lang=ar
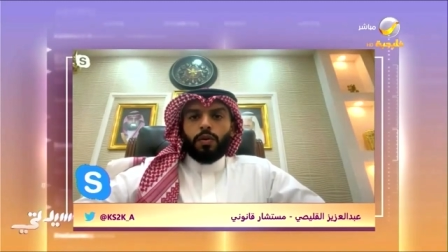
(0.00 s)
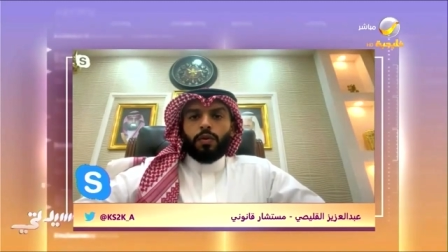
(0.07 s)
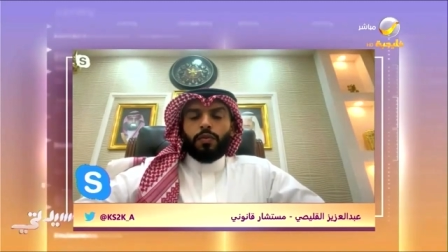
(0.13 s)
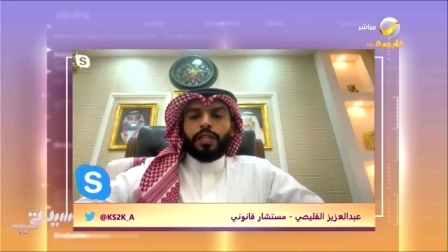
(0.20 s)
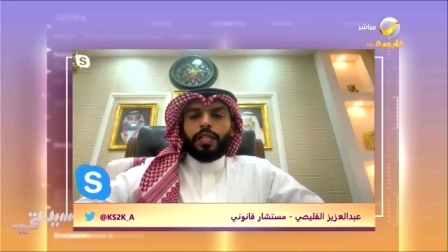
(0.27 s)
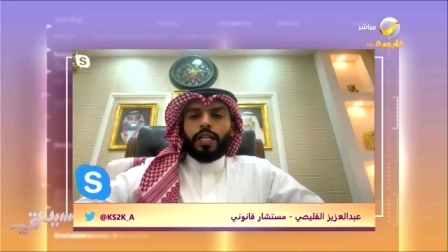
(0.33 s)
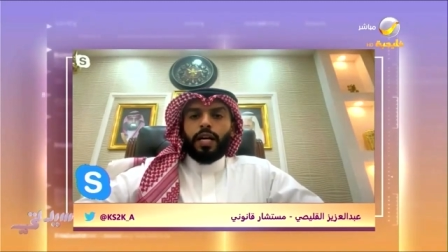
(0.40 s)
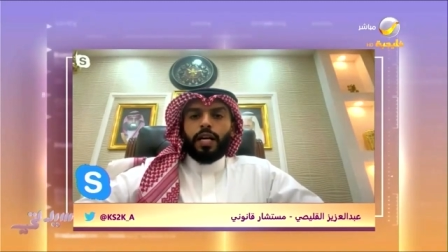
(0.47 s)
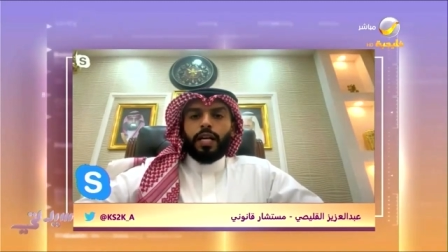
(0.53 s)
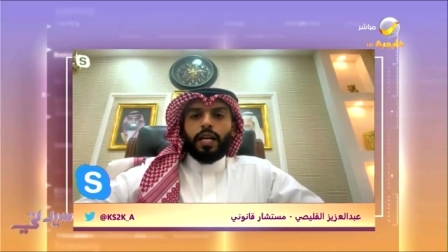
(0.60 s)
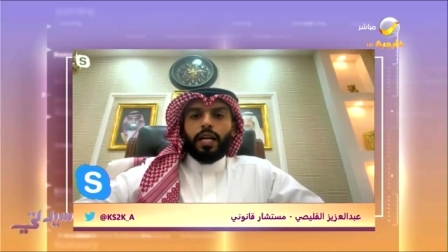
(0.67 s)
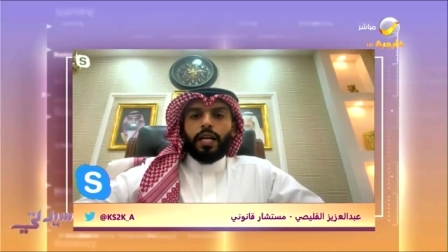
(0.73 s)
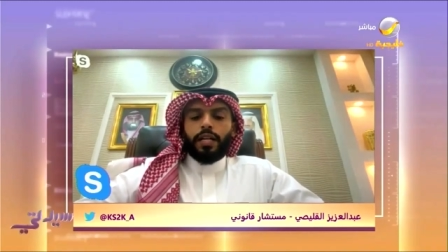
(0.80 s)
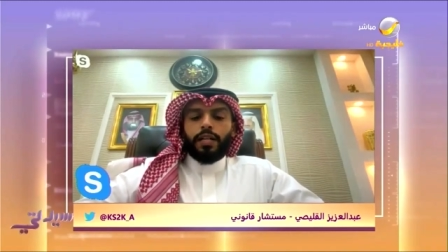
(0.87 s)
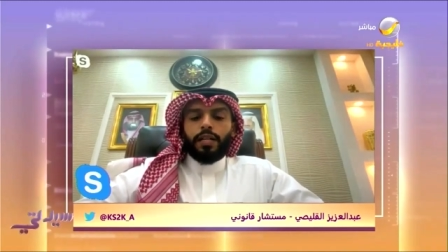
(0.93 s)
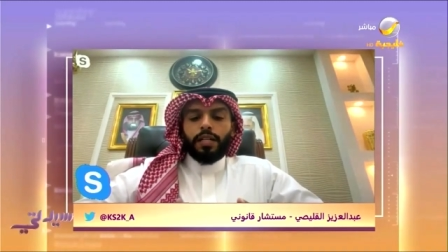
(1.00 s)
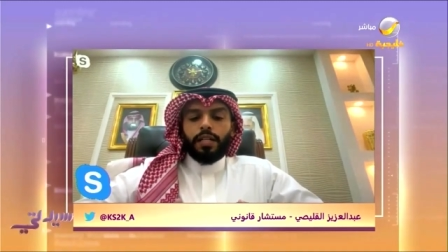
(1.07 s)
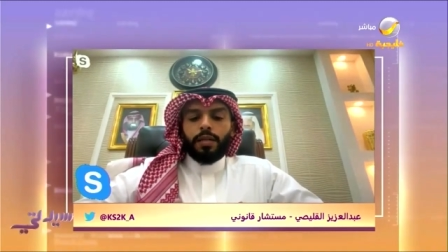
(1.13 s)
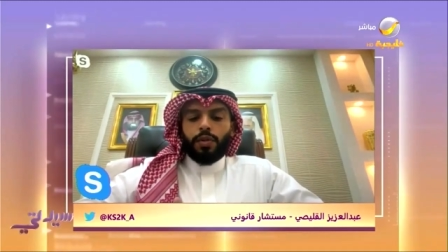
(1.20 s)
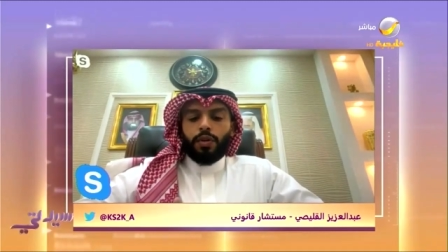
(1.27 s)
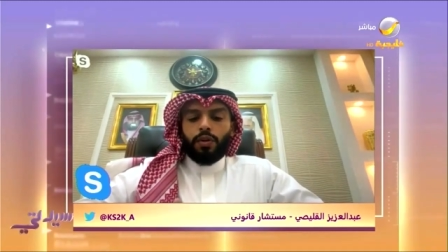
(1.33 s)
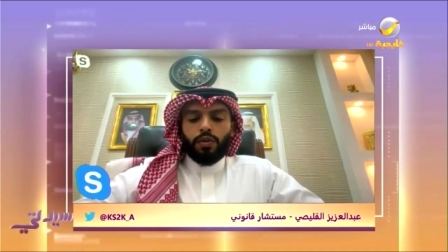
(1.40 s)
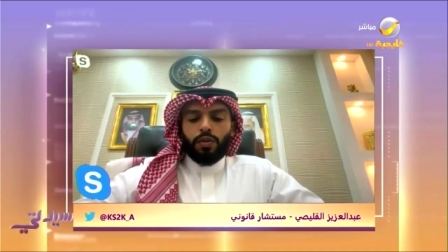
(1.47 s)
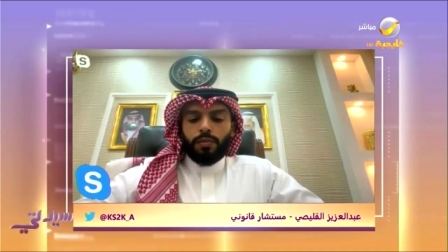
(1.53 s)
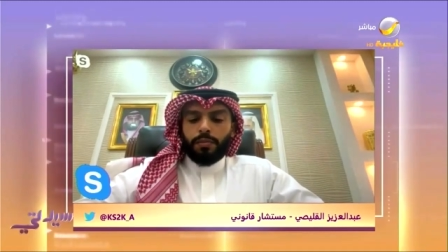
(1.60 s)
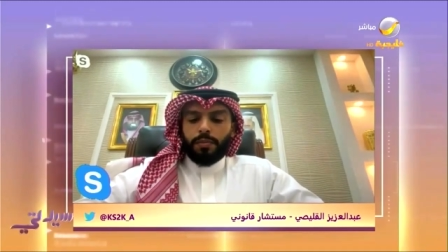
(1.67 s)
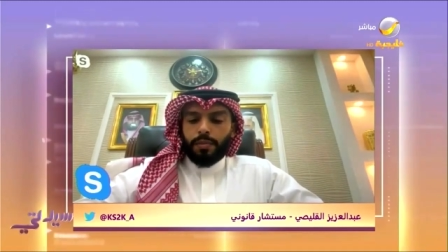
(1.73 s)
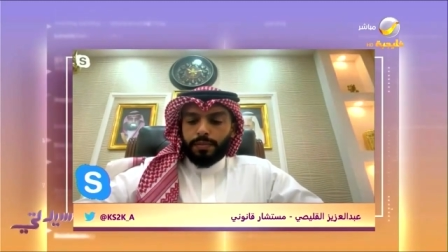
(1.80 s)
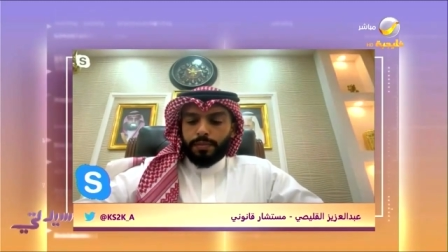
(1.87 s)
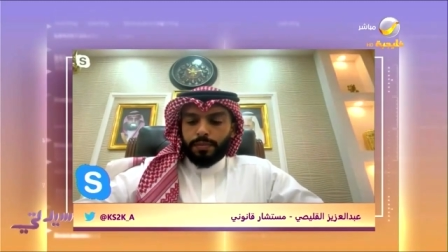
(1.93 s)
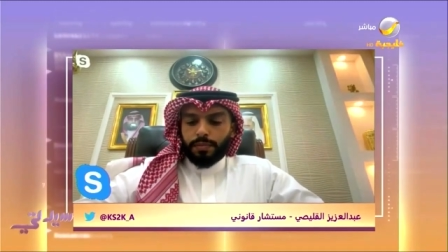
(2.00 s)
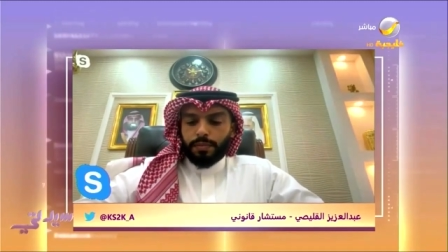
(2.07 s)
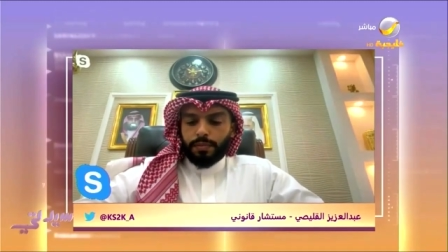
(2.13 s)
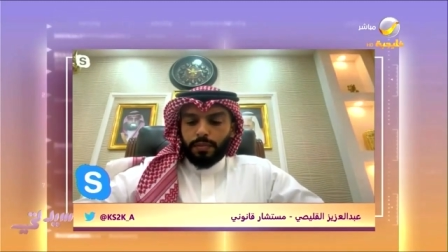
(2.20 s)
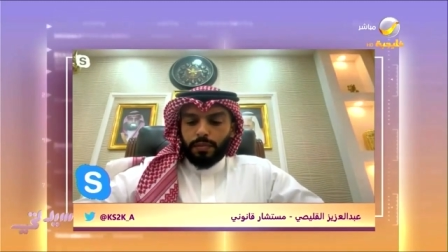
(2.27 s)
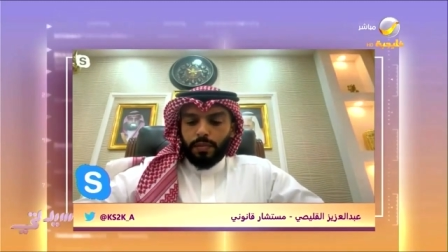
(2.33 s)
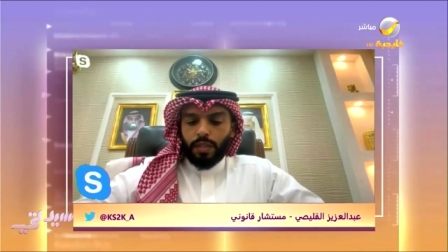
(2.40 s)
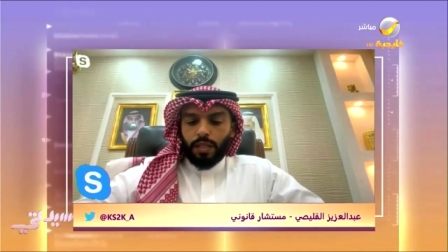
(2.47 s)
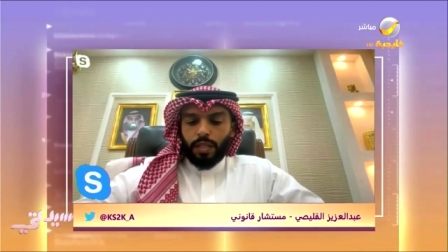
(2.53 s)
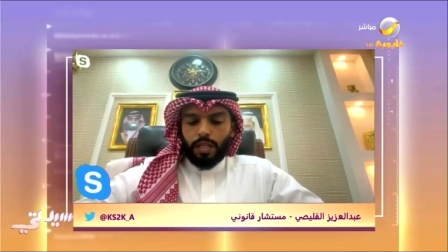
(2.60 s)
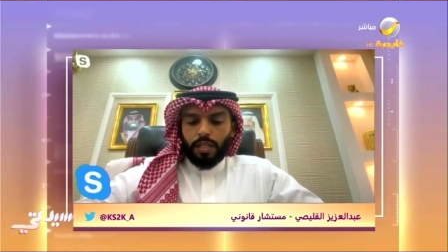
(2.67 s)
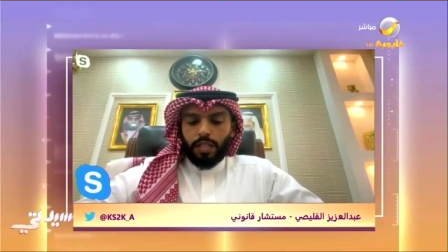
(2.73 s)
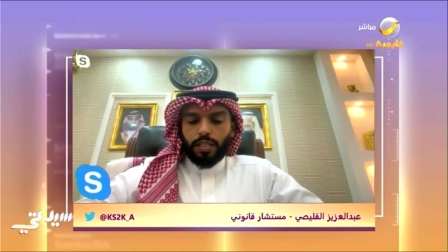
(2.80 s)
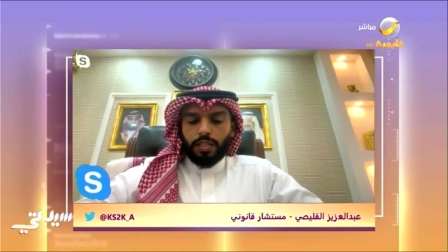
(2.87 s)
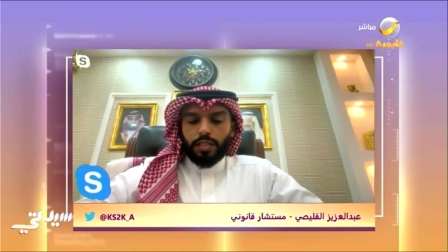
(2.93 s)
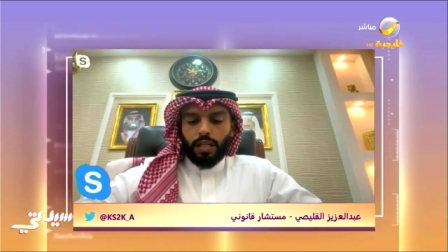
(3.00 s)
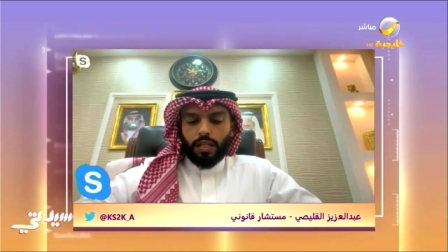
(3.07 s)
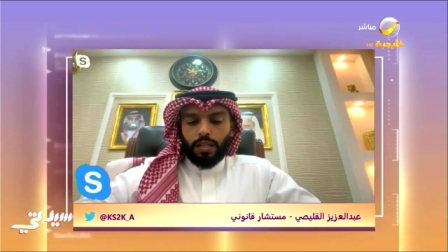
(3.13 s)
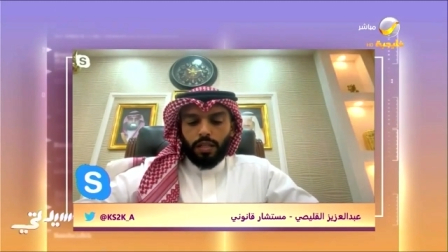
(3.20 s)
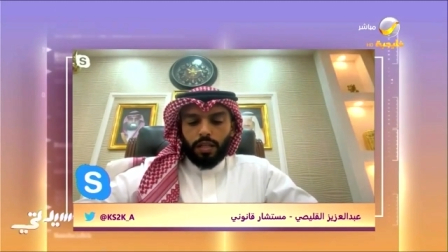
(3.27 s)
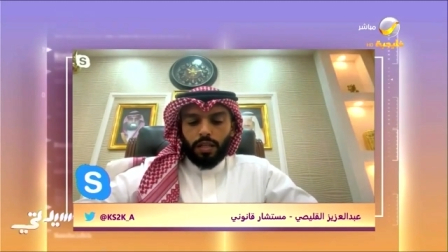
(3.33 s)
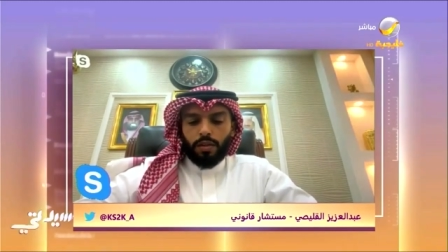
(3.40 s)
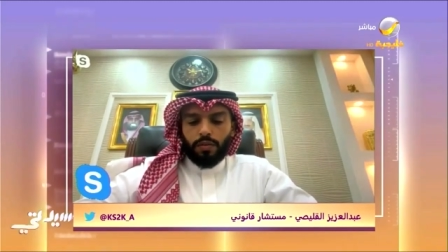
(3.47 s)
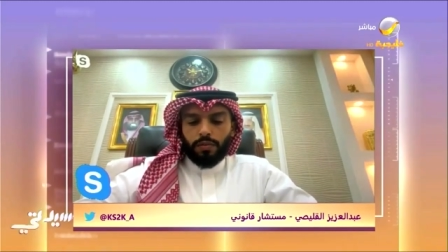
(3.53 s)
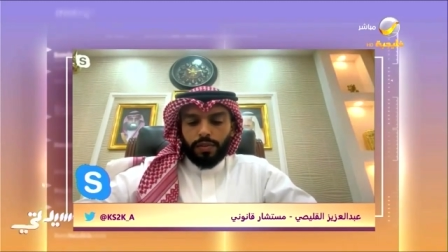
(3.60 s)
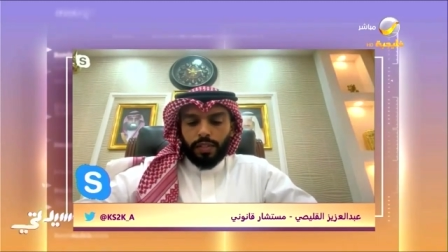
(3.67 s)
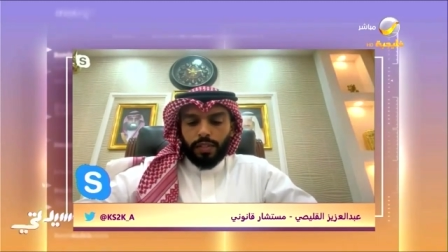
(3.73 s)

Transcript: وانه نرضى بالحكم الذي شرع الله فيه